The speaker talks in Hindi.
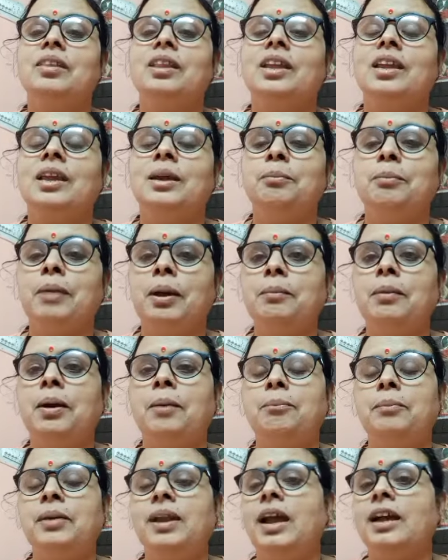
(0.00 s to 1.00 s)
कि मैम
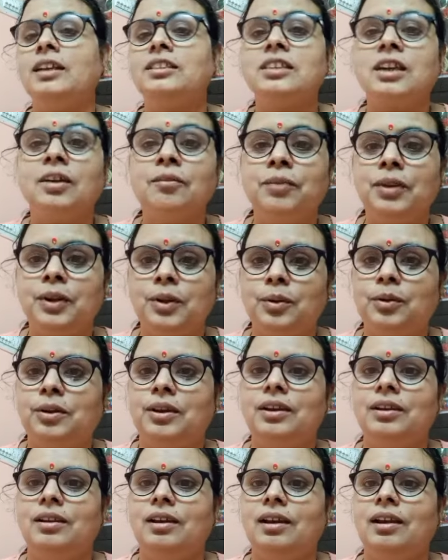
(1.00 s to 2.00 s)
आपने आज का वीडियो
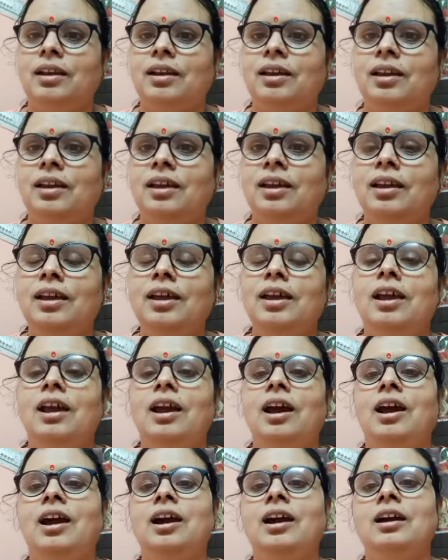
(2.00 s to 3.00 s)
नहीं डाला है
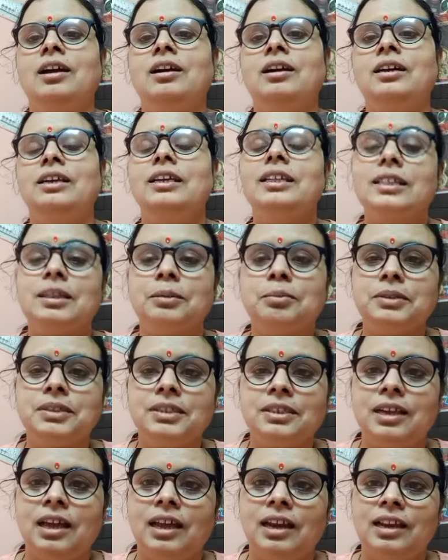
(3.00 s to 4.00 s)
कितने बजे
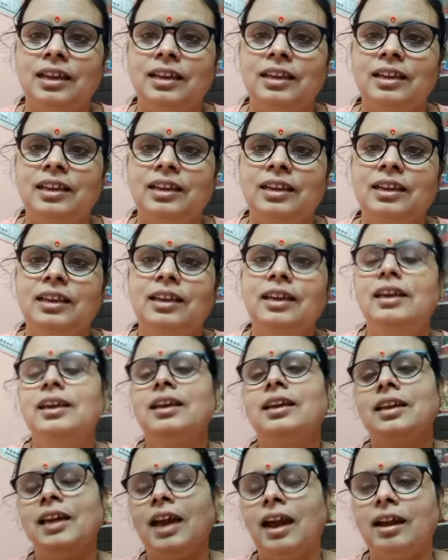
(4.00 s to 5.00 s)
डालेंगी
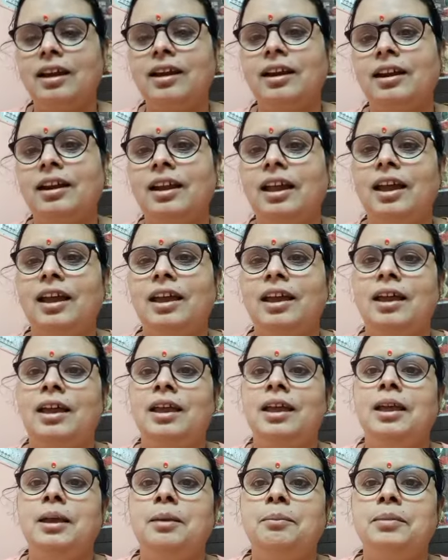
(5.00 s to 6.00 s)
क्या करना है
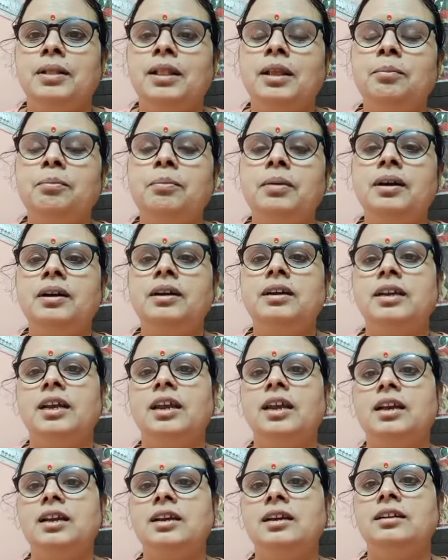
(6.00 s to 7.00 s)
मतलब
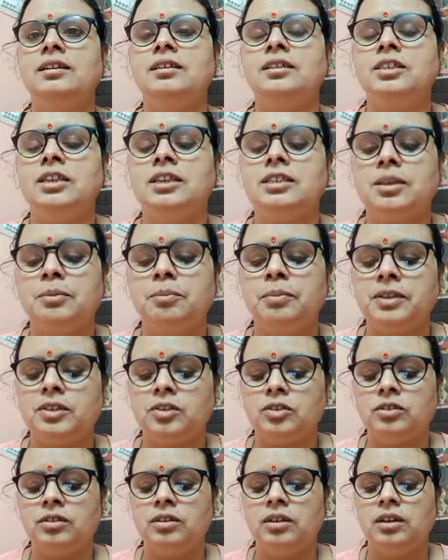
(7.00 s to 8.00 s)
एक जैसे बच
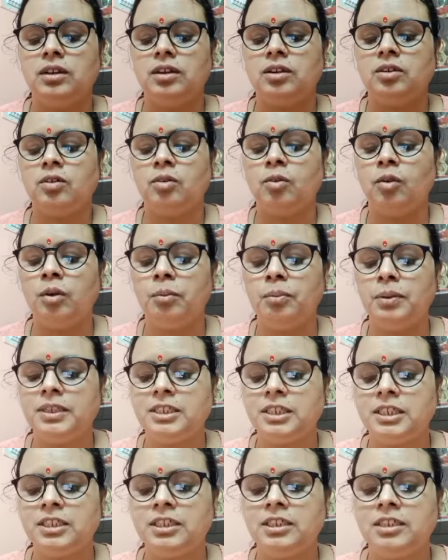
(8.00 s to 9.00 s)
कोई भी
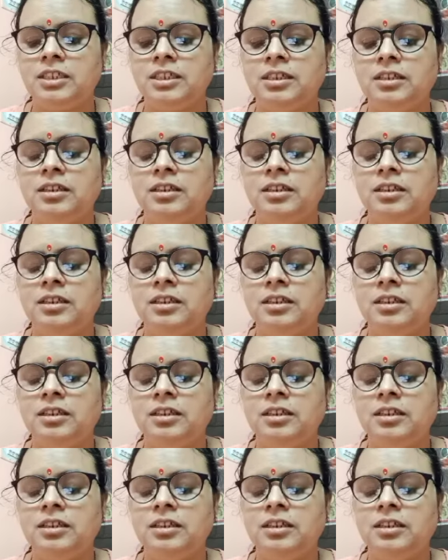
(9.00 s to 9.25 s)
चीज़